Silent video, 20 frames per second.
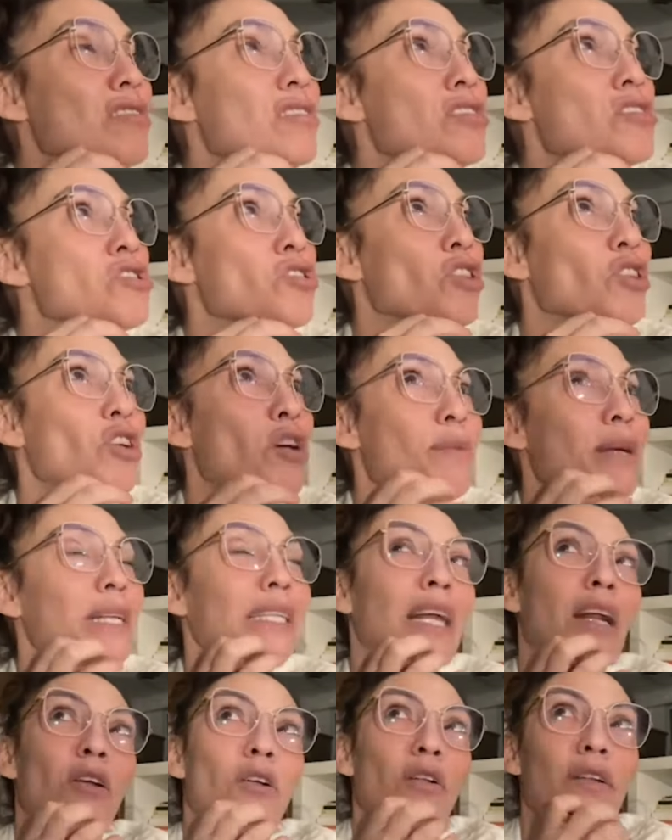lloro
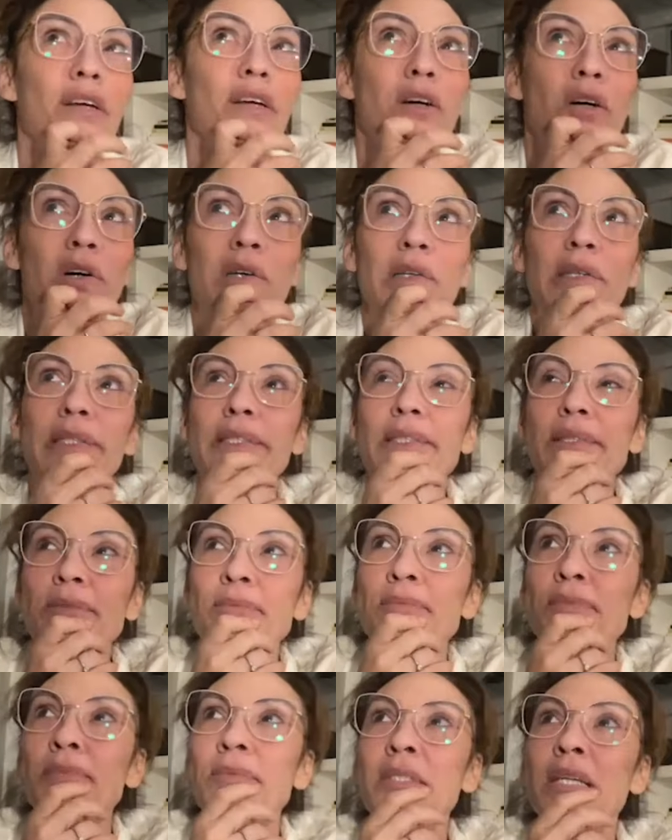mientras lo digo,
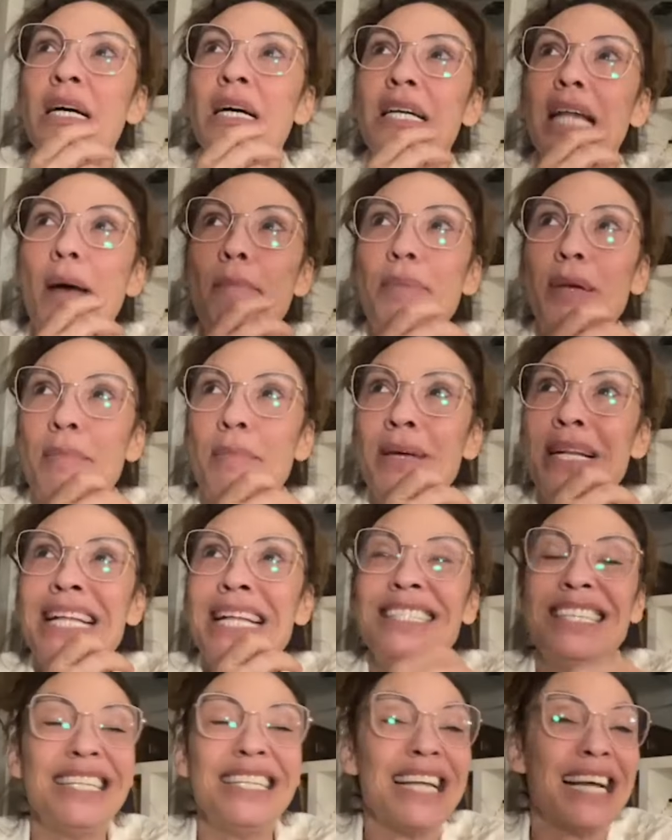la primera
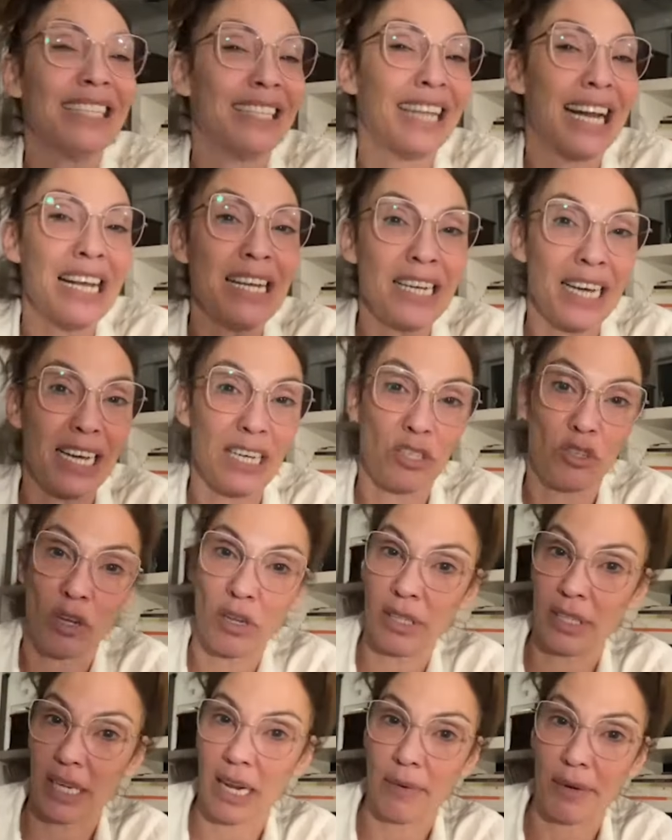niña trans que yo
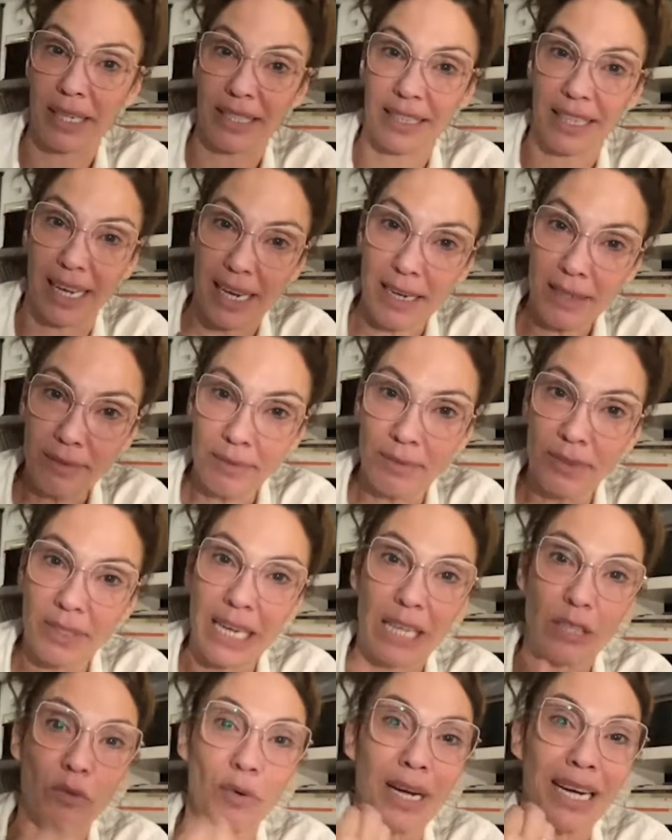entrevisté,
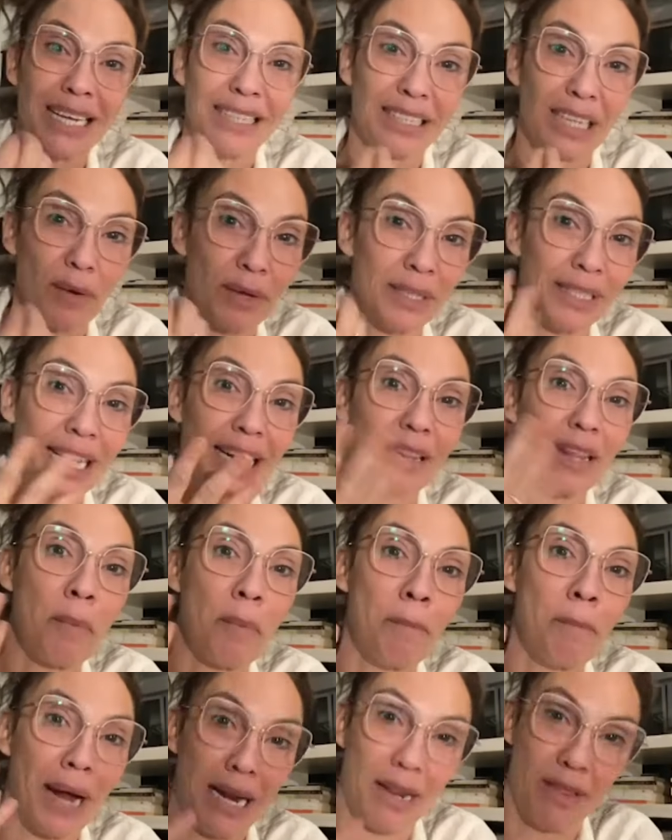la tuve que entrevistar de
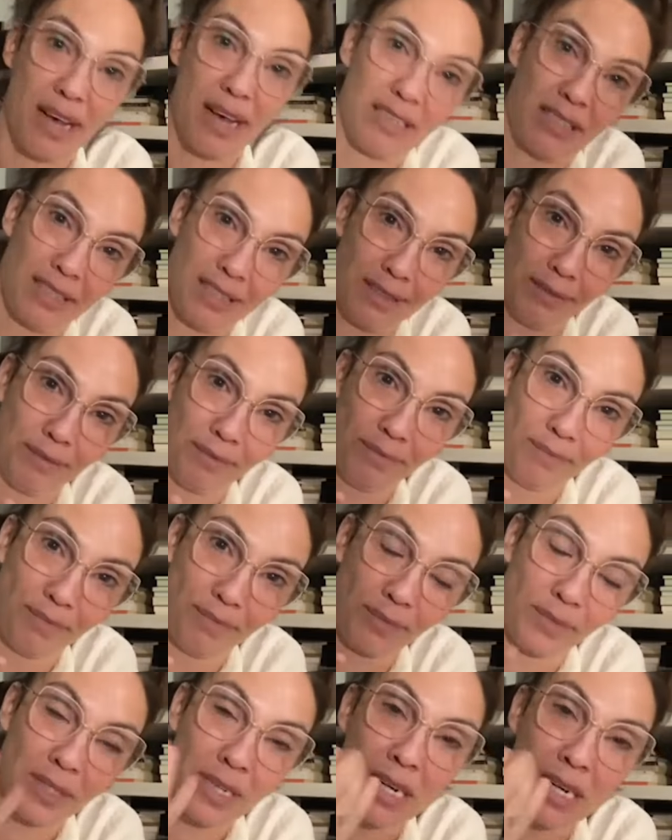espaldas,
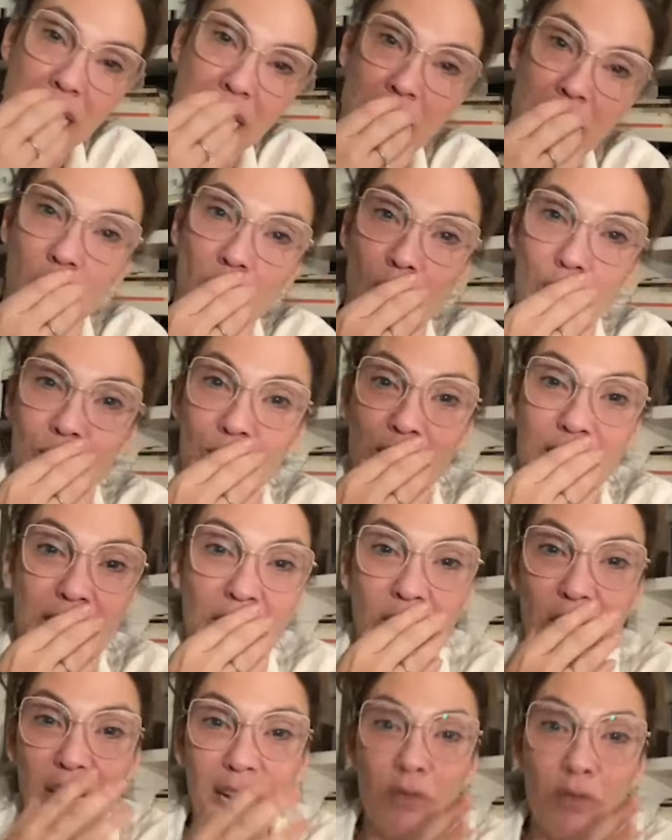como si
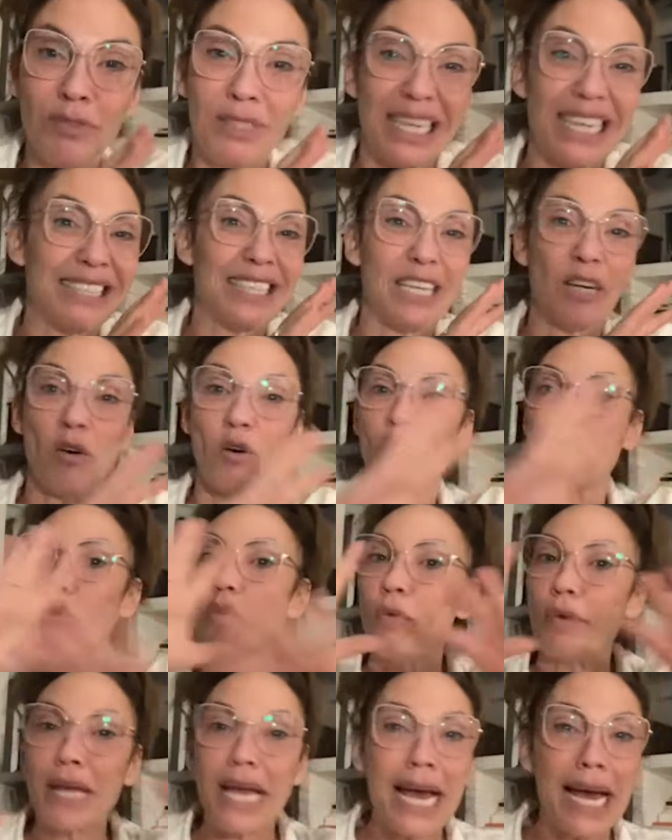fuera un testigo
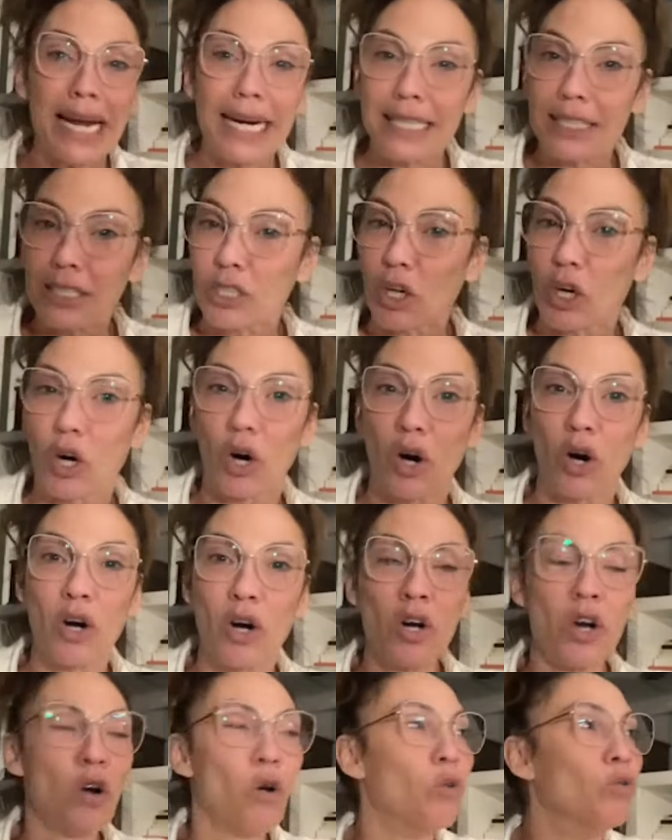encubierto,
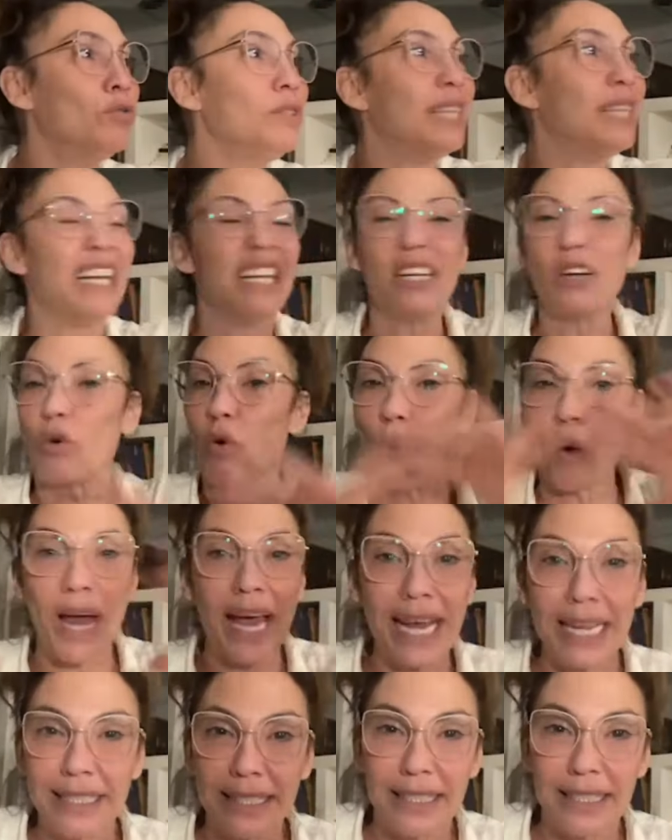un
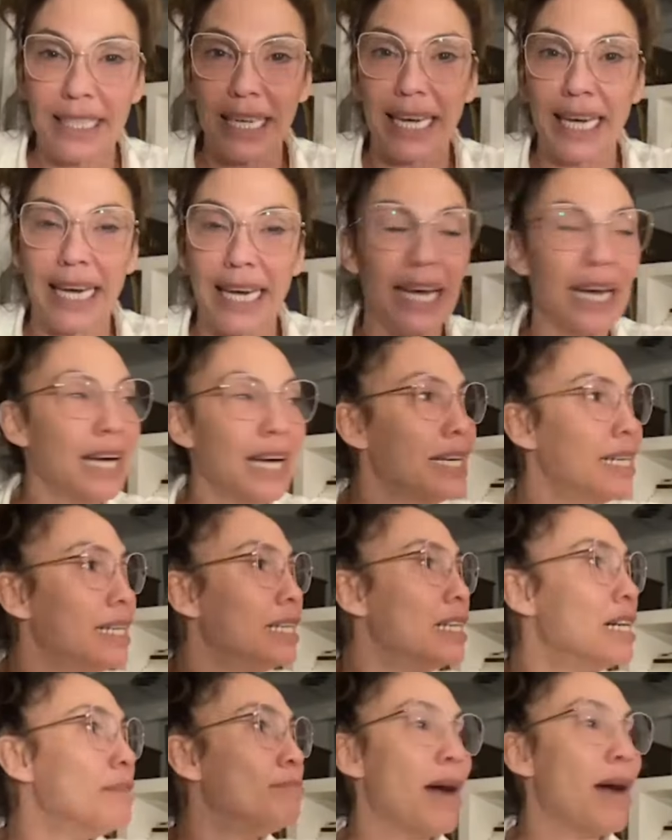delincuente.
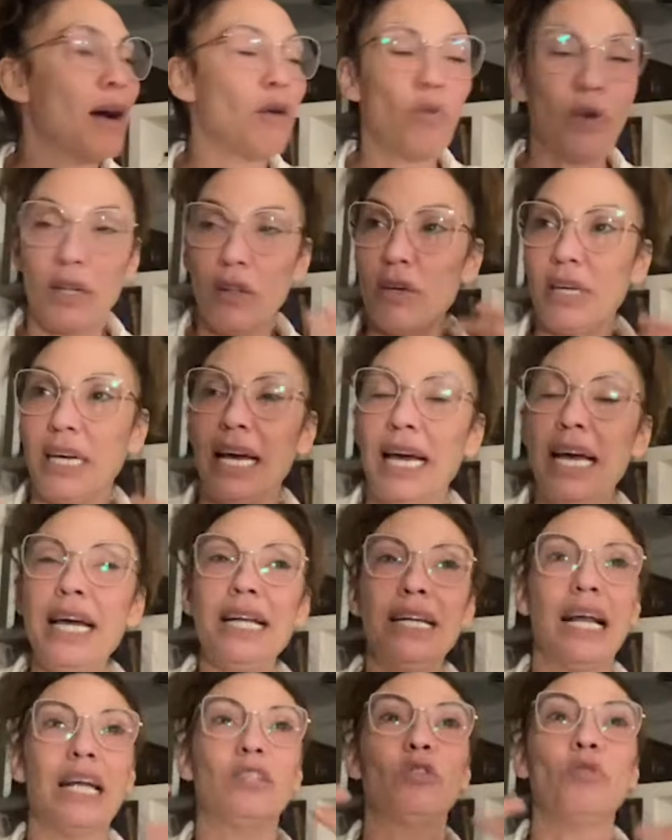Me acuerdo que
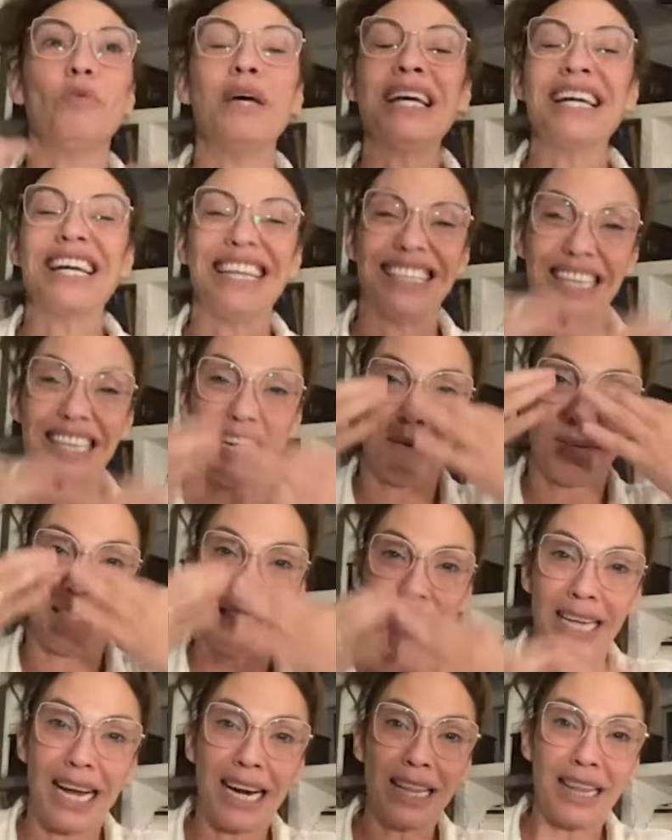tuve que
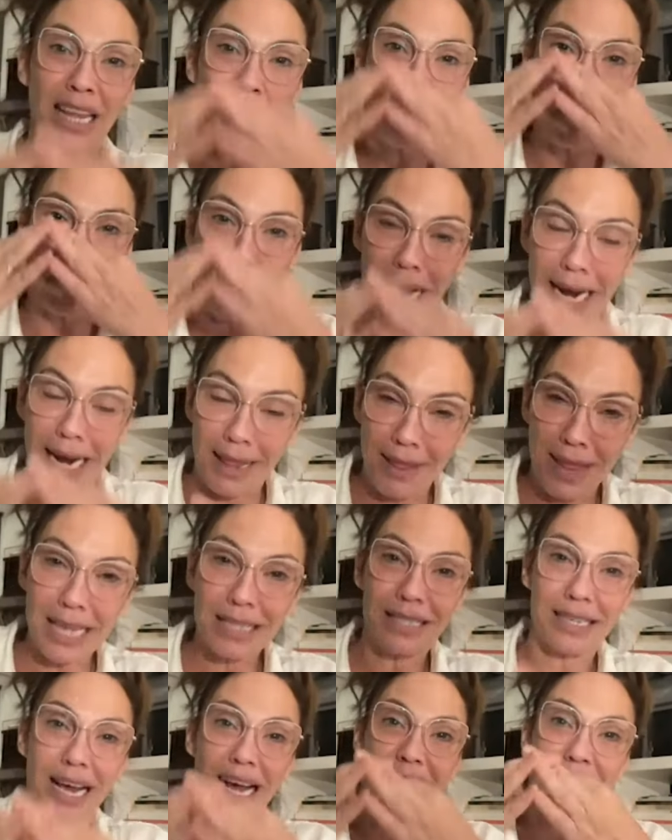entrevistar de espaldas
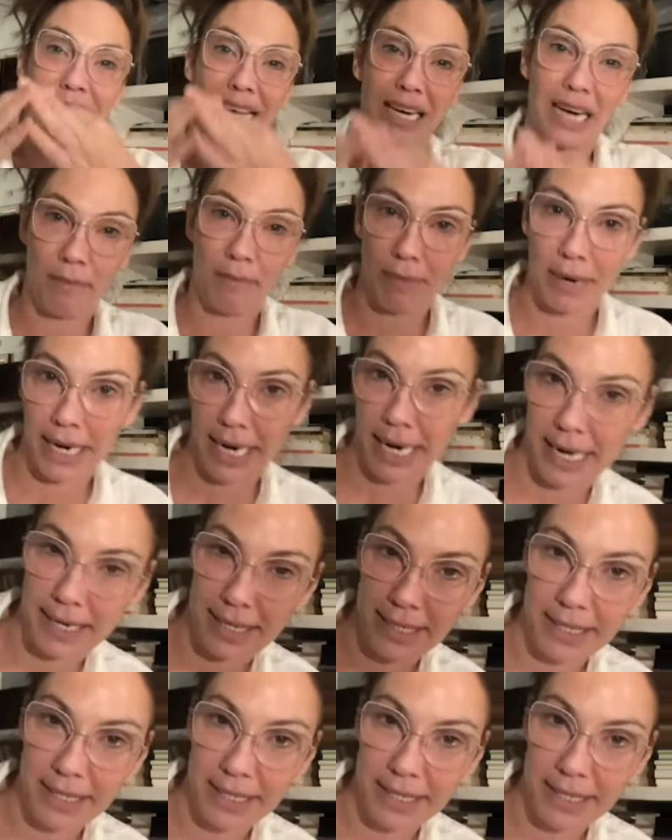a la cámara,